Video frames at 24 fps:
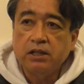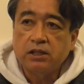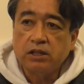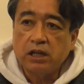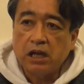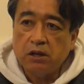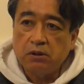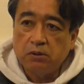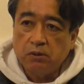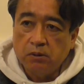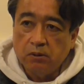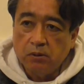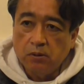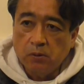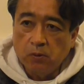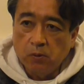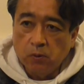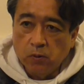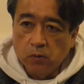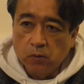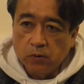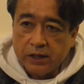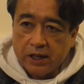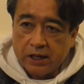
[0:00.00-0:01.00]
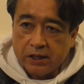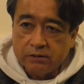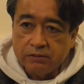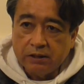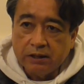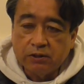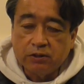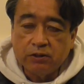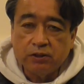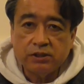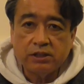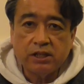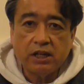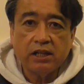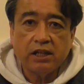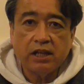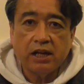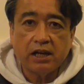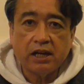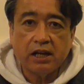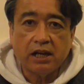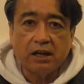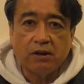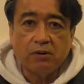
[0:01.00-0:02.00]
あの大きくは崩れ
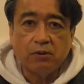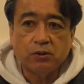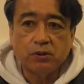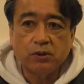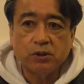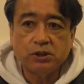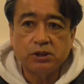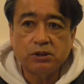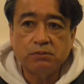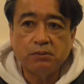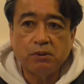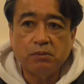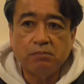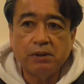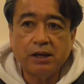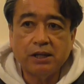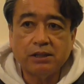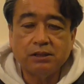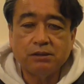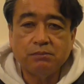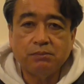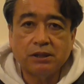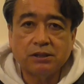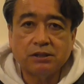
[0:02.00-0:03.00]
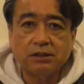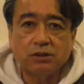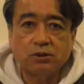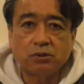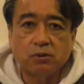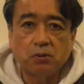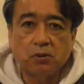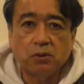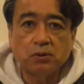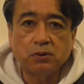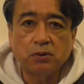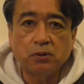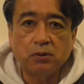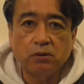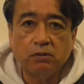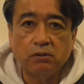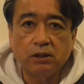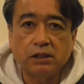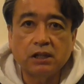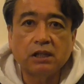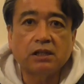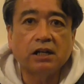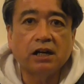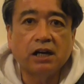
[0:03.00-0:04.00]
ないから今年もまずまずそこそこ
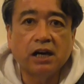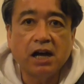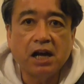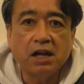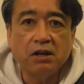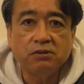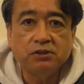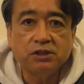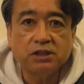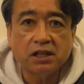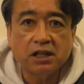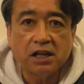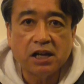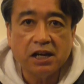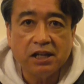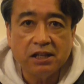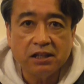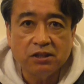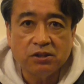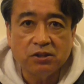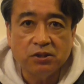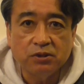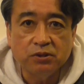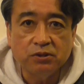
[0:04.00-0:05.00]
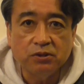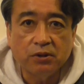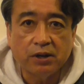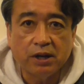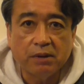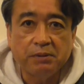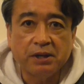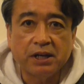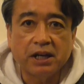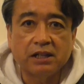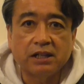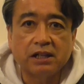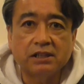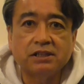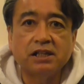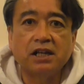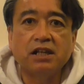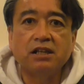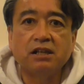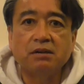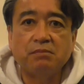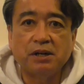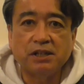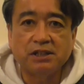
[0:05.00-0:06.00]
は戦えるんじゃないっていうような見方さ
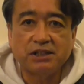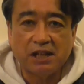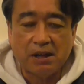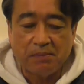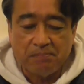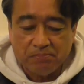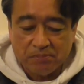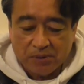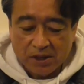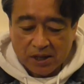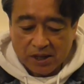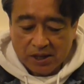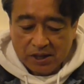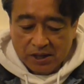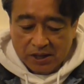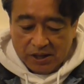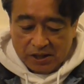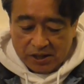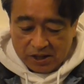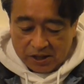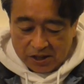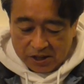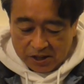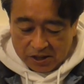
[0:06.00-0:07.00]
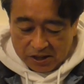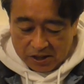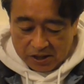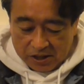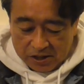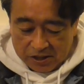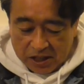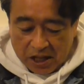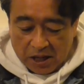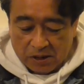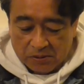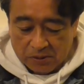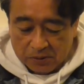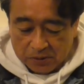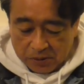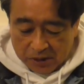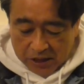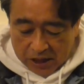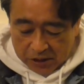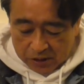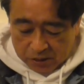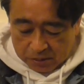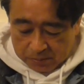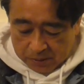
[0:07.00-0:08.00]
れてました、えー、なるほど
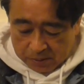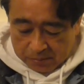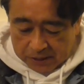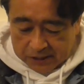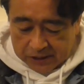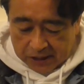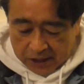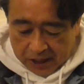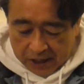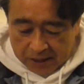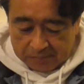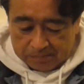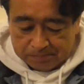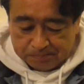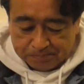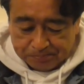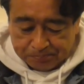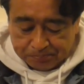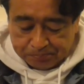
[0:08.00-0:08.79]
なと思いましたね